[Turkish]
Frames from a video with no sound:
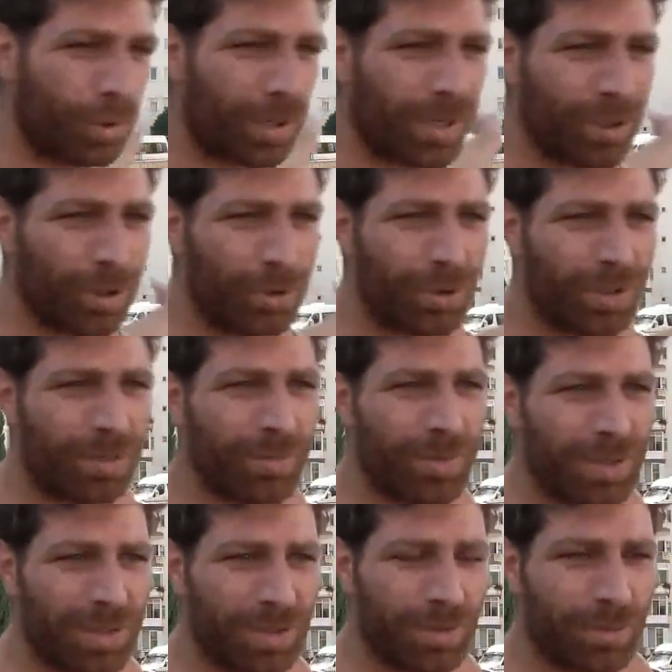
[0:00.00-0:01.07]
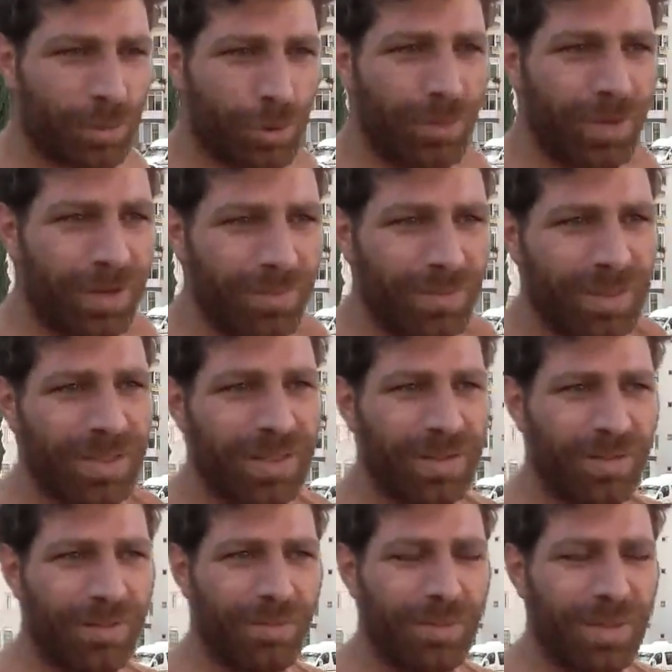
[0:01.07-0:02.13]
Su alıyor diyor ki biz su verir
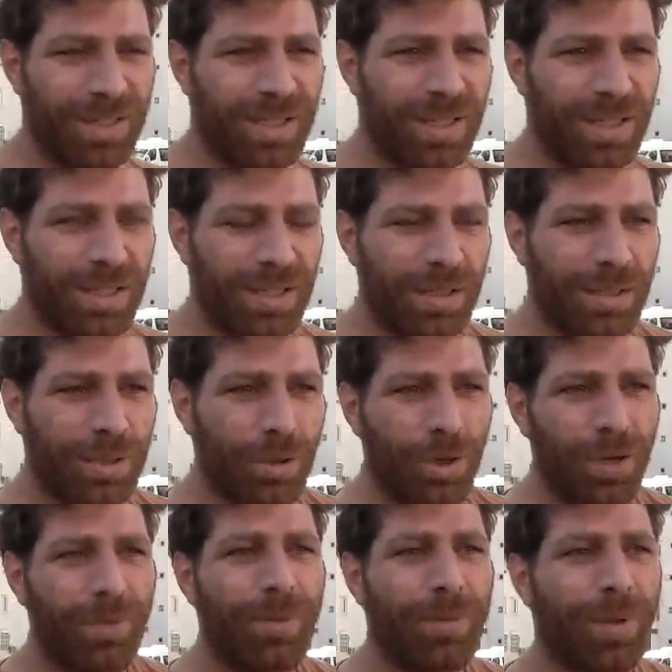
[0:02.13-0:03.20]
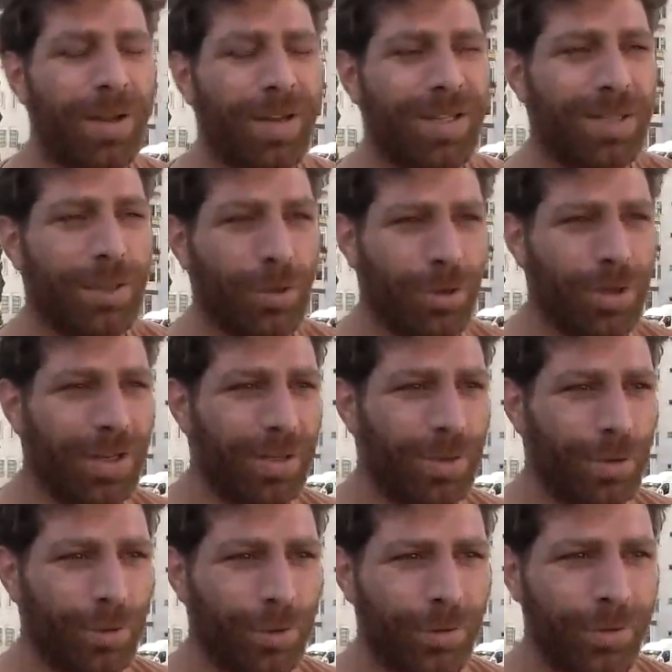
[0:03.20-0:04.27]
misin? Birisi istiyor ama parası yok
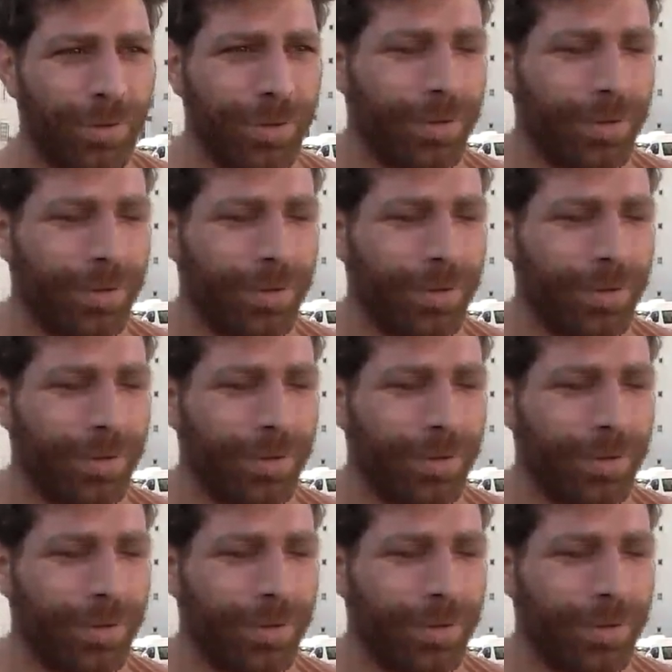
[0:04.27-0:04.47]
yani diyor.